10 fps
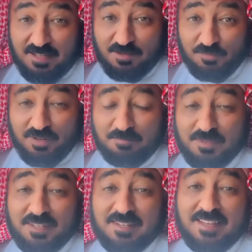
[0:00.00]

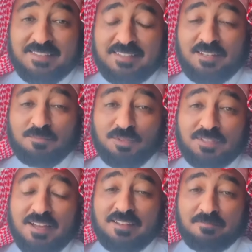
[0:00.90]
المربي الناجح
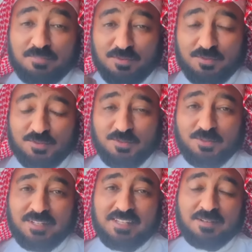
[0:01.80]
مطالب
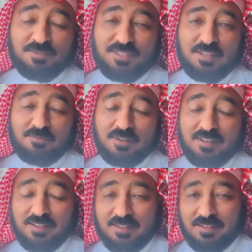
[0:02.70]
بالنزول إلى
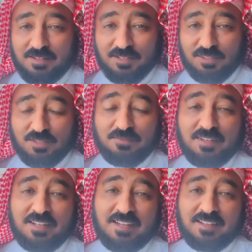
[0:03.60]
مستوى الطفل
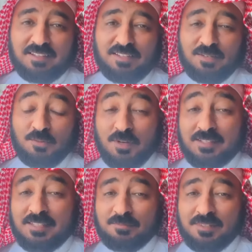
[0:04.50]
العقلي
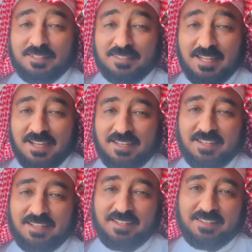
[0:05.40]
وعدم التعالي
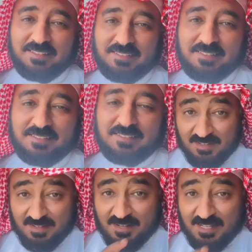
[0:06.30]
عليه
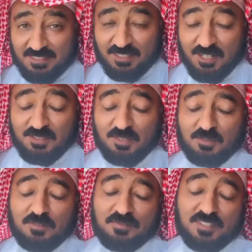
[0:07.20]
لا
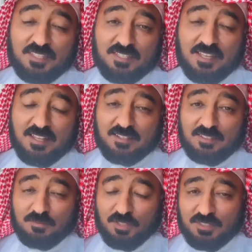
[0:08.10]
تترددون في استشارة
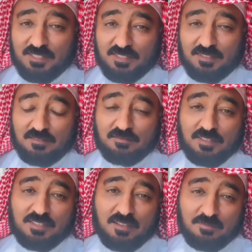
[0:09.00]
المختصين في
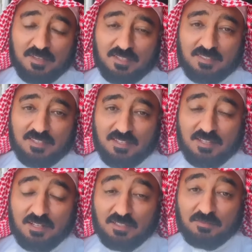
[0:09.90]
تربية
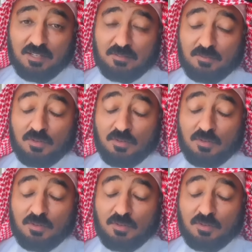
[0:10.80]
الأطفال